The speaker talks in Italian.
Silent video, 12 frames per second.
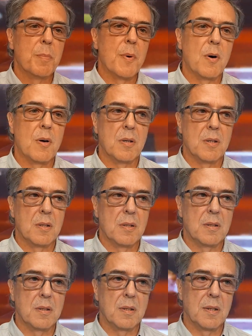po'
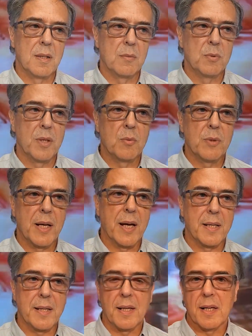eh, una, una
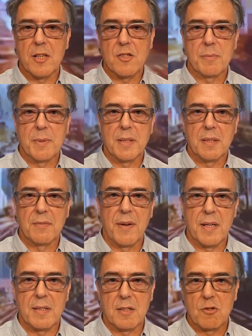carriera leggermente
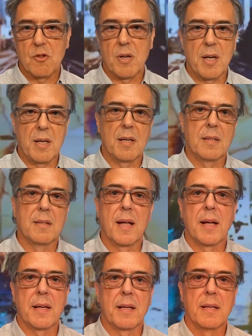diversa, cioè
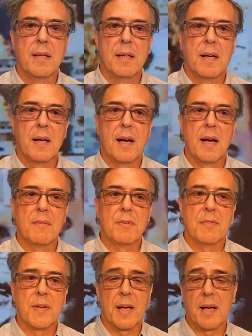andare a vivere